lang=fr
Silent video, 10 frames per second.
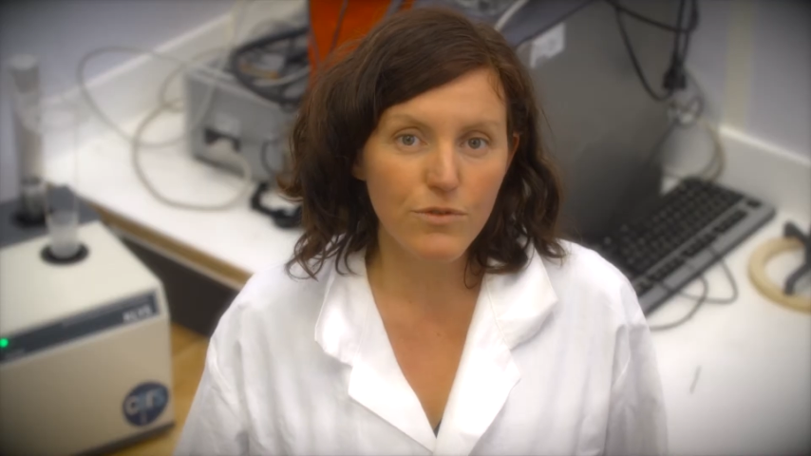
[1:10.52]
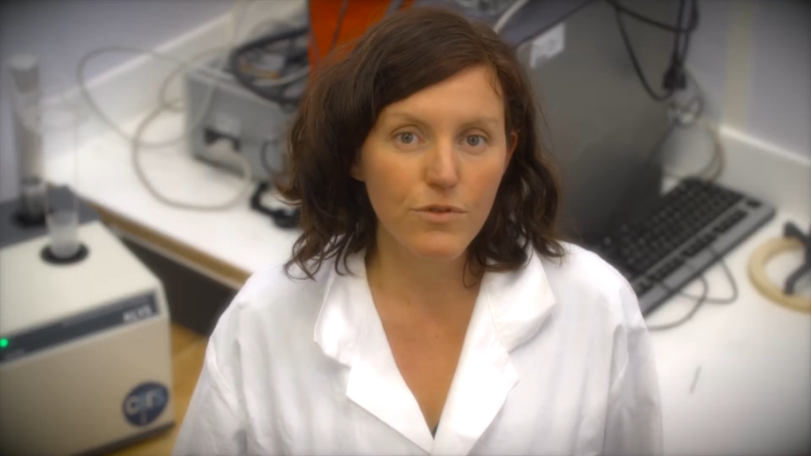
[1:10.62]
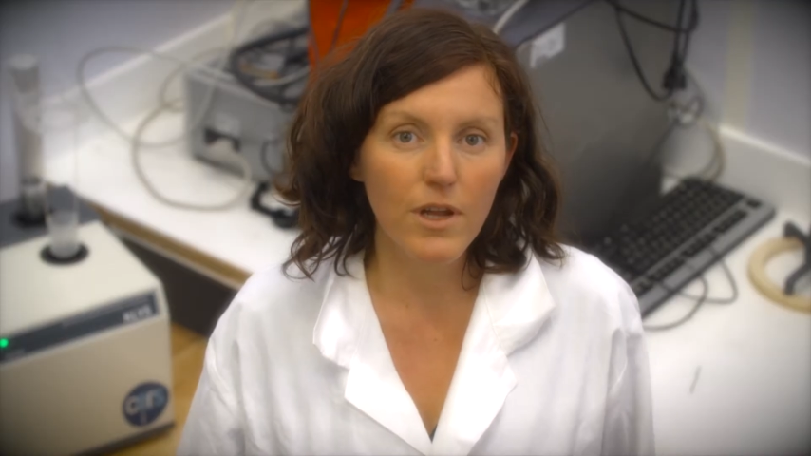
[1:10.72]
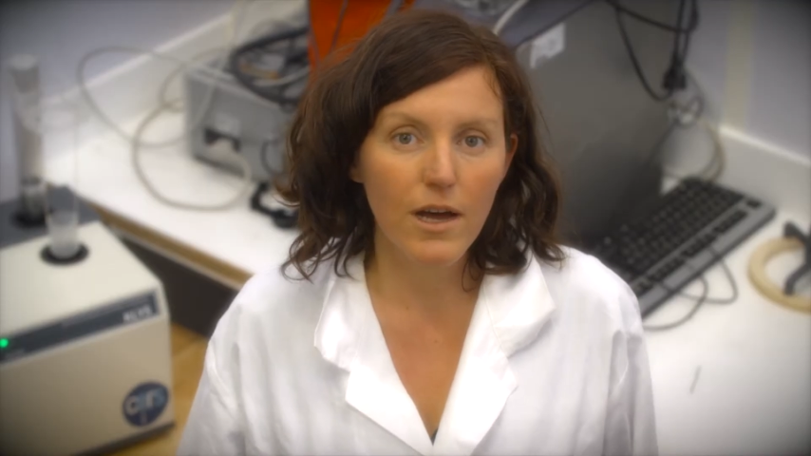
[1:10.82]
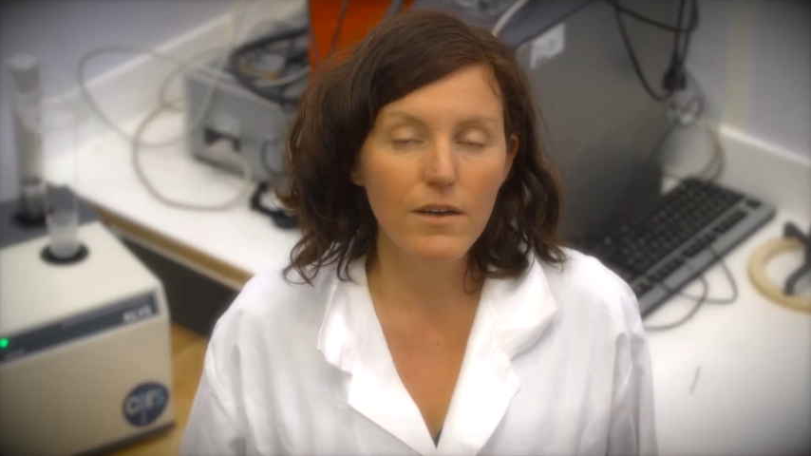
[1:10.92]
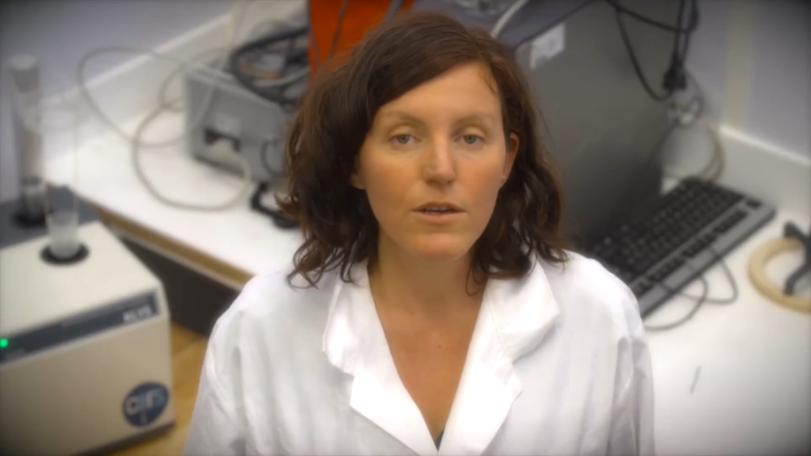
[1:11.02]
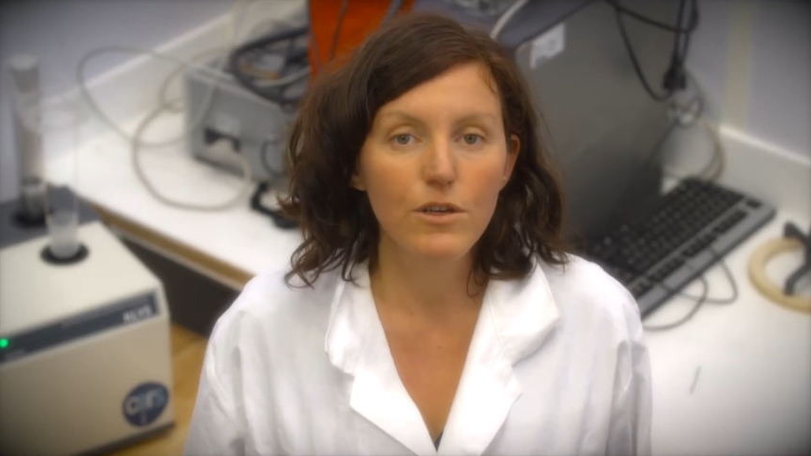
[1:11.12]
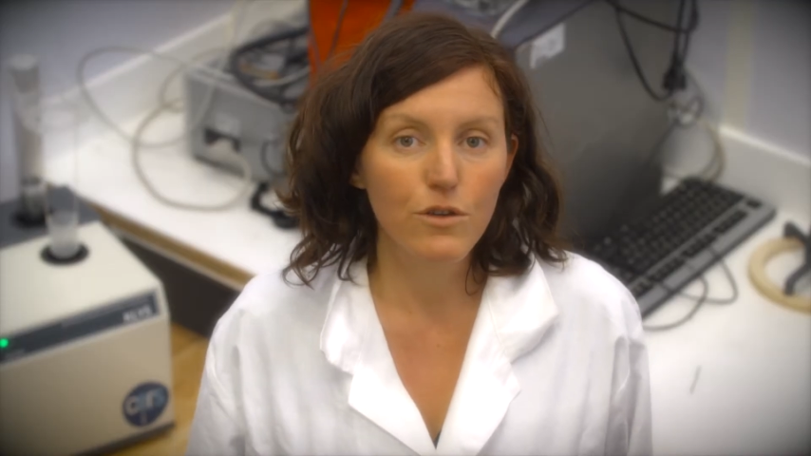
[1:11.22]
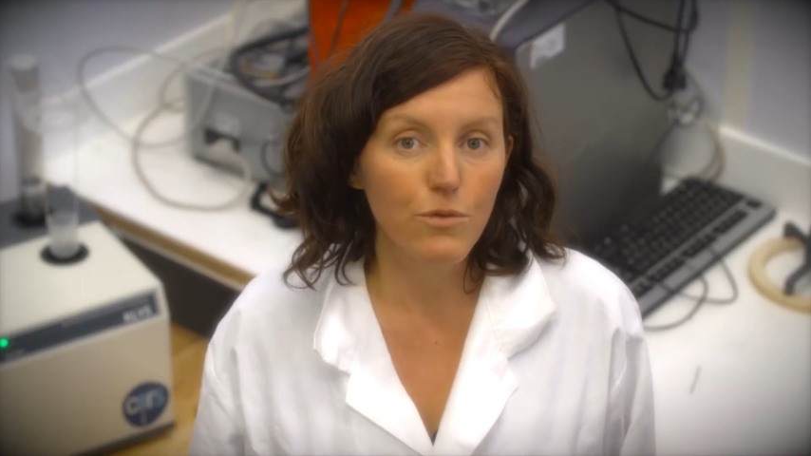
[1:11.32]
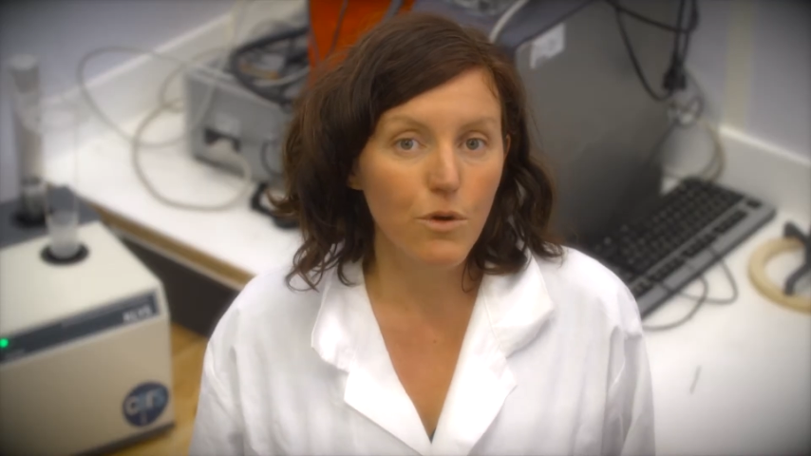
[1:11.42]
pour cela
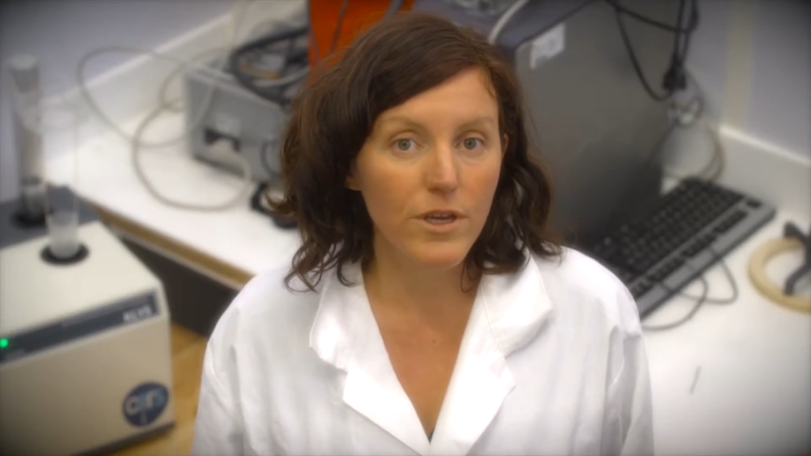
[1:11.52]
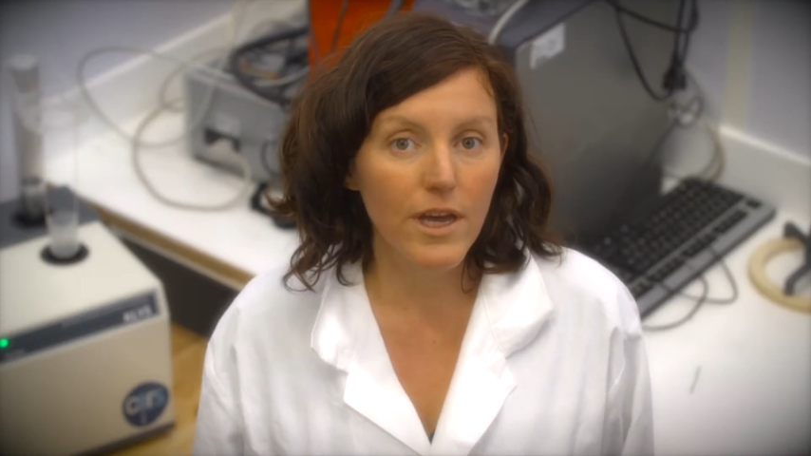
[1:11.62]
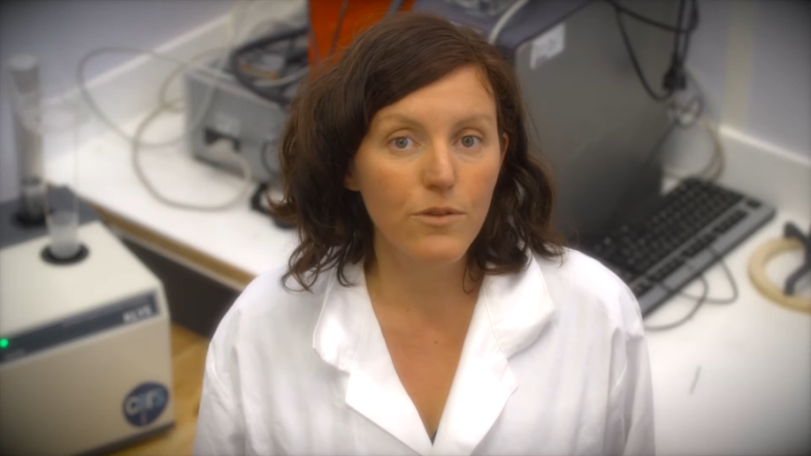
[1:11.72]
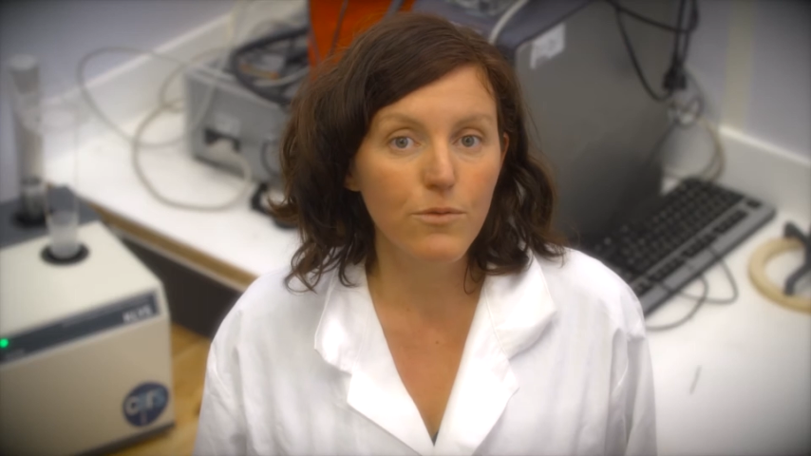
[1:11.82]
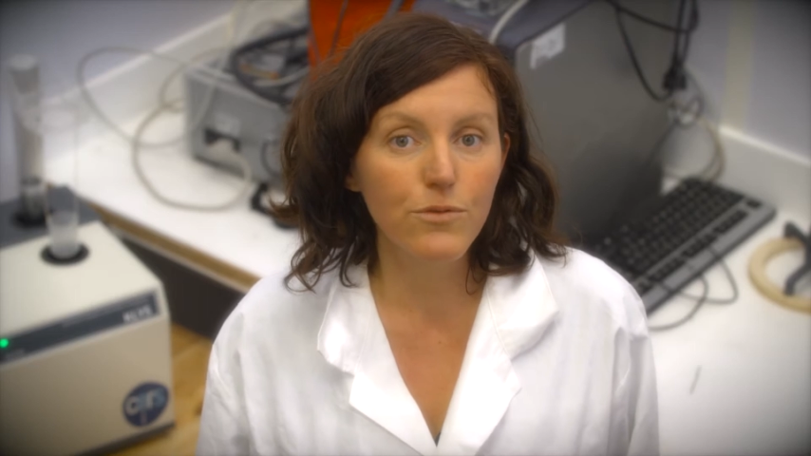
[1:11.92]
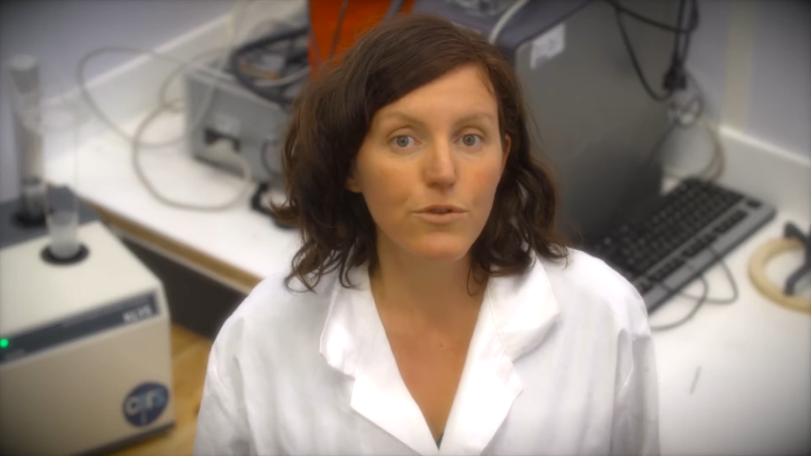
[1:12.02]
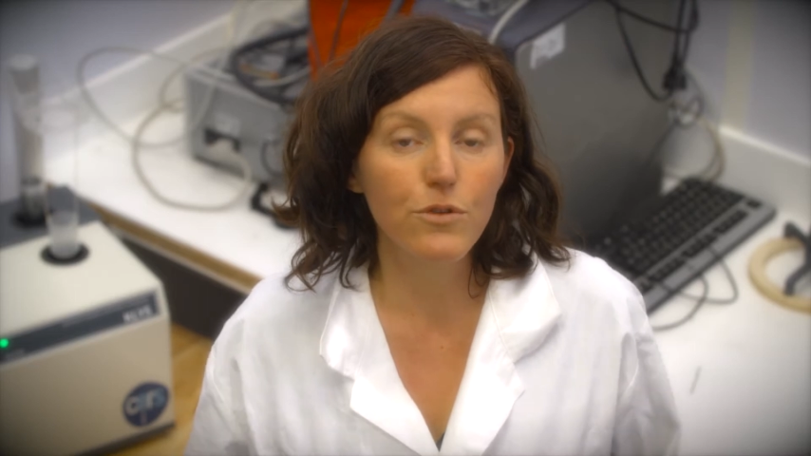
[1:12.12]
que nous regardons ce